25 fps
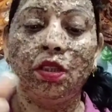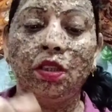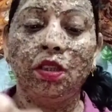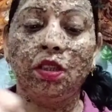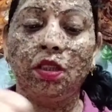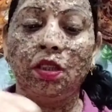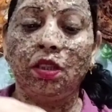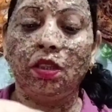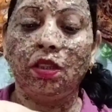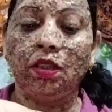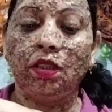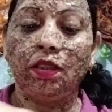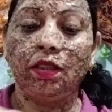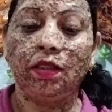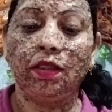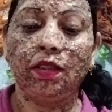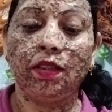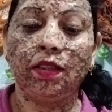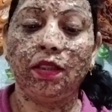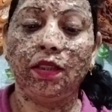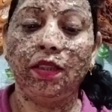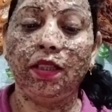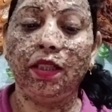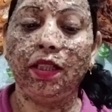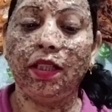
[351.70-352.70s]
में
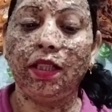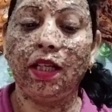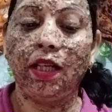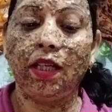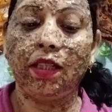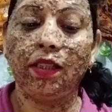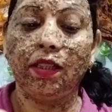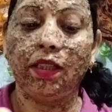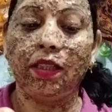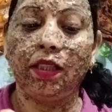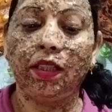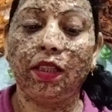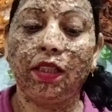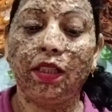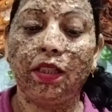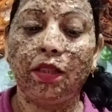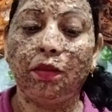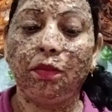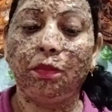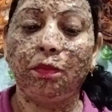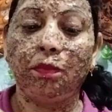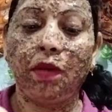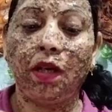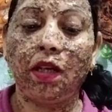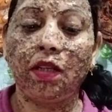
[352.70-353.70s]
निकाल देंगे
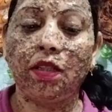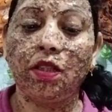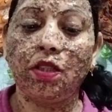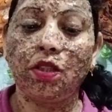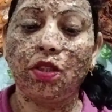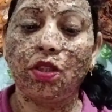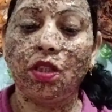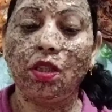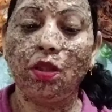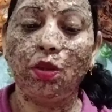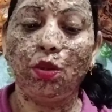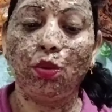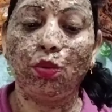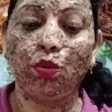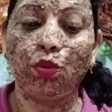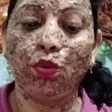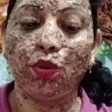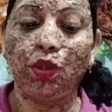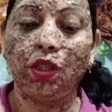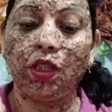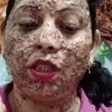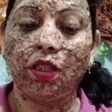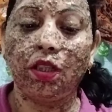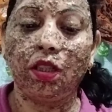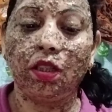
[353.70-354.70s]
पानी से धो
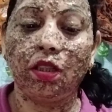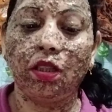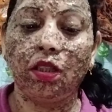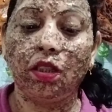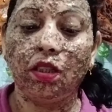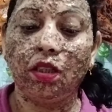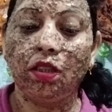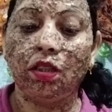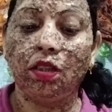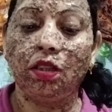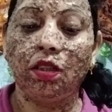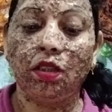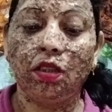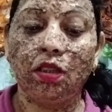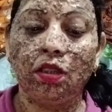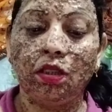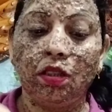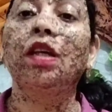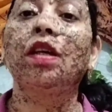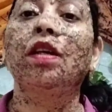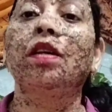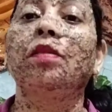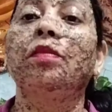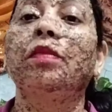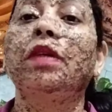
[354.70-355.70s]
देंगे
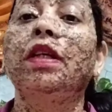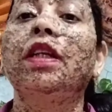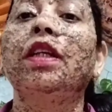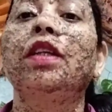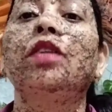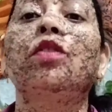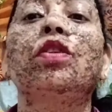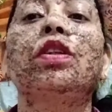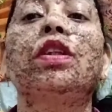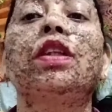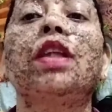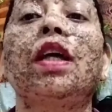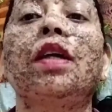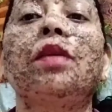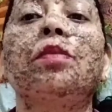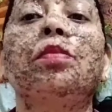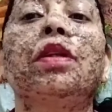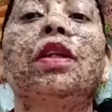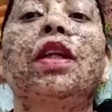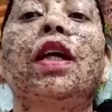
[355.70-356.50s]
मैंने तो इतना